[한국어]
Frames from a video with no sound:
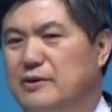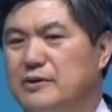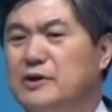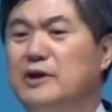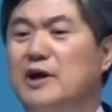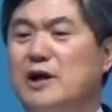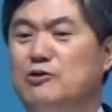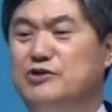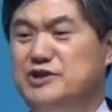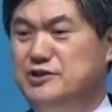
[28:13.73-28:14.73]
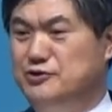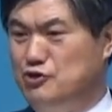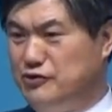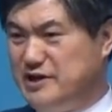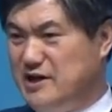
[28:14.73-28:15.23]
그렇게 해가지고 귀신
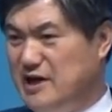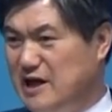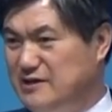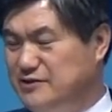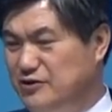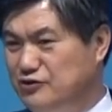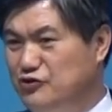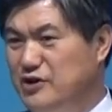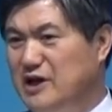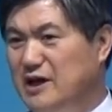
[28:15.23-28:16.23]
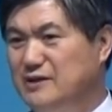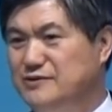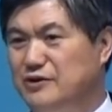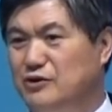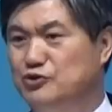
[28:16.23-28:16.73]
쫓아나갔어요?
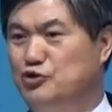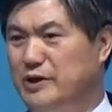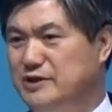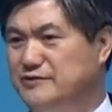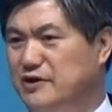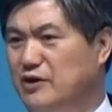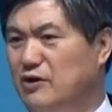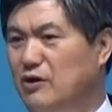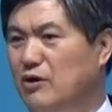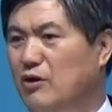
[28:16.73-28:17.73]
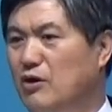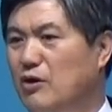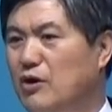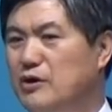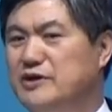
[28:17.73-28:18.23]
쫓겨나갔어요? 좋아졌어요?
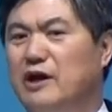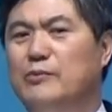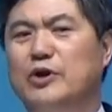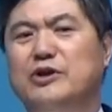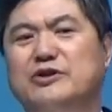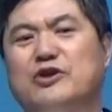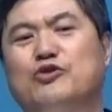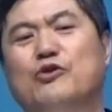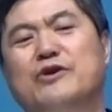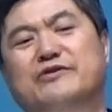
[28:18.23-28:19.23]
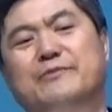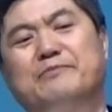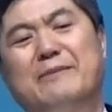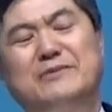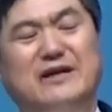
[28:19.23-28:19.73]
이제 어머니는 이제 교회에서
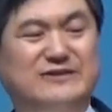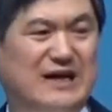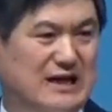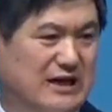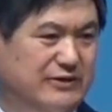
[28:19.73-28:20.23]
밤낮 살아요.